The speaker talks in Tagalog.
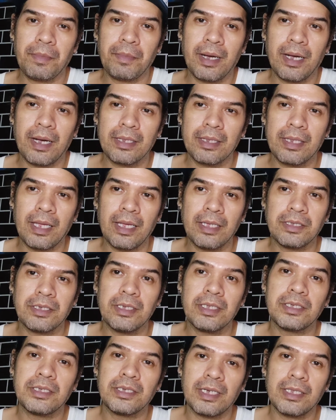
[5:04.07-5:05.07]
mga cutting,
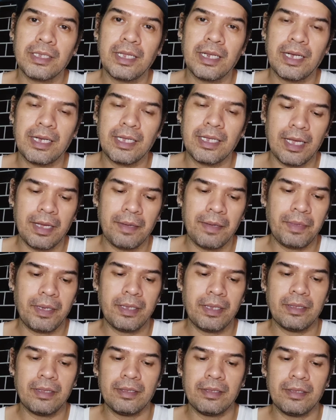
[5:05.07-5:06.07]
chine-check talaga
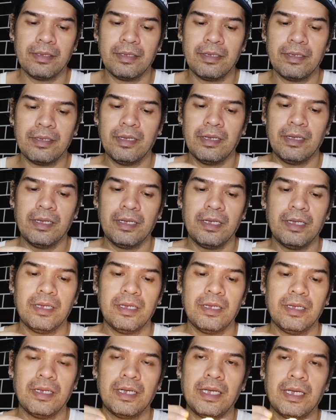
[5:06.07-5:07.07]
namin.
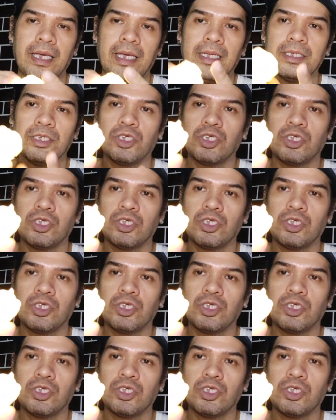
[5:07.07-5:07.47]
Ayan